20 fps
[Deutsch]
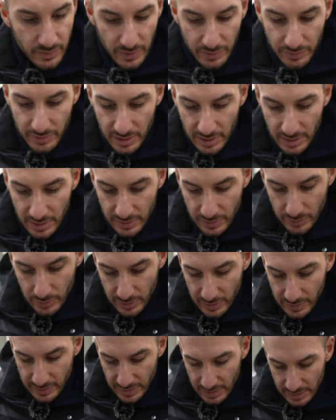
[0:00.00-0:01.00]
Wenn wir die jetzt
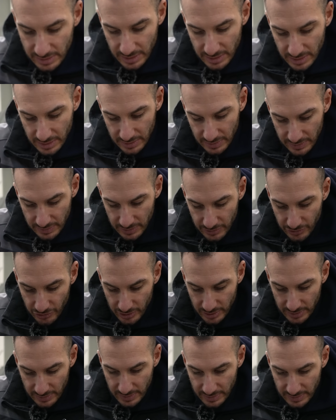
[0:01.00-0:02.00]
durch die Zahnräder nicht
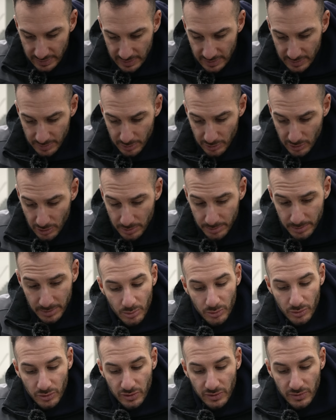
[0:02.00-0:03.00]
instand gesetzt bekommen,
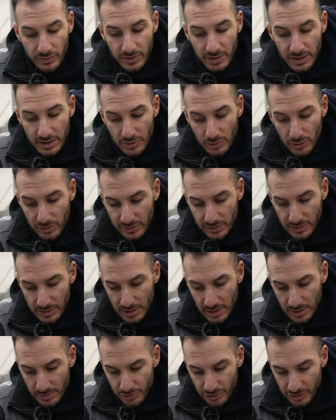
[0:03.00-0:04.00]
müssten wir den
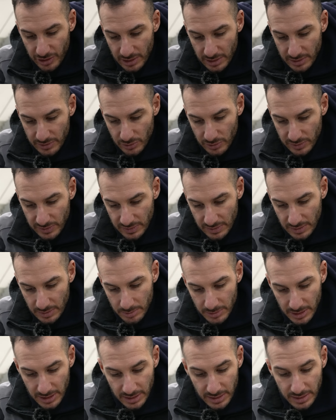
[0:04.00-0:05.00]
Drosselklappensteller
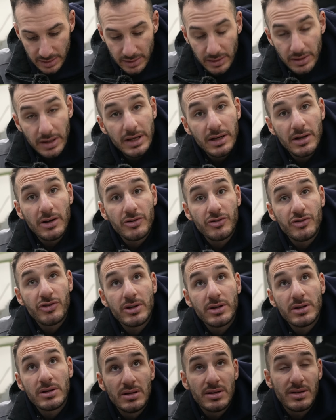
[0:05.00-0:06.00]
trotzdem nach England
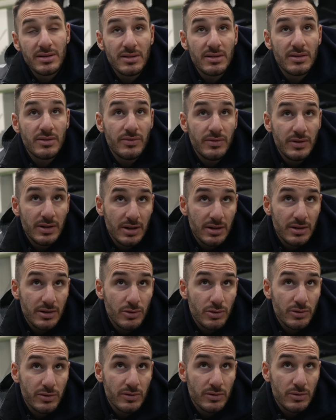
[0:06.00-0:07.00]
schicken. Das ist wieder die
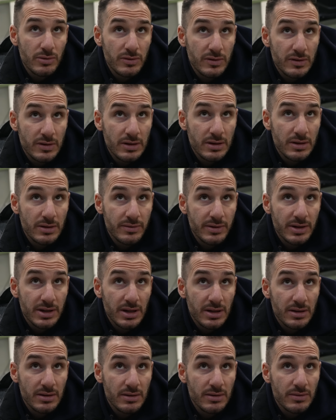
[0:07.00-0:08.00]
kostengünstigere
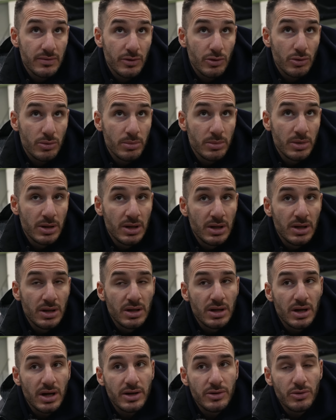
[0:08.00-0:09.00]
Variante. Warum?
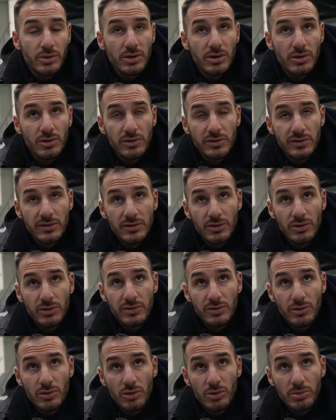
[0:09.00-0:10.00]
Ein neuer kostet
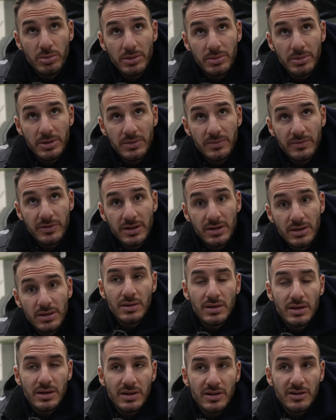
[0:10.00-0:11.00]
1000 Euro bei BMW.
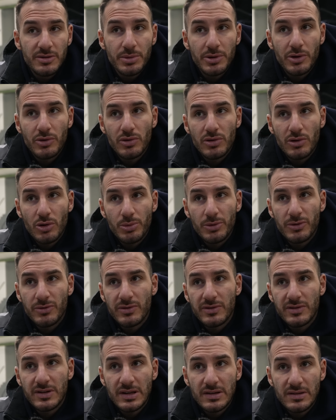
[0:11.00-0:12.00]
Den kriegt man auch, glaube ich,
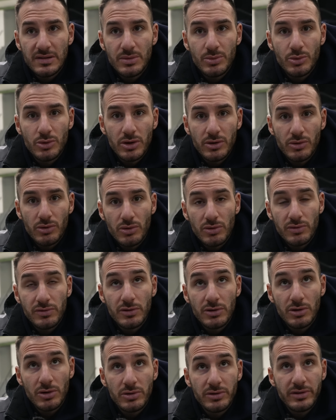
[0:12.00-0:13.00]
für 600, 700 Euro
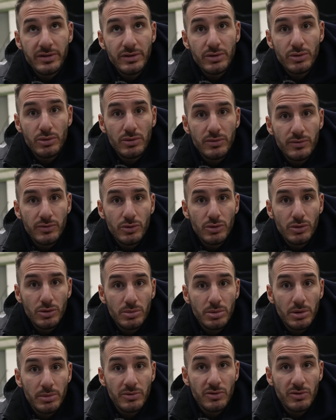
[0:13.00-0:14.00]
von Conti irgendwo über dem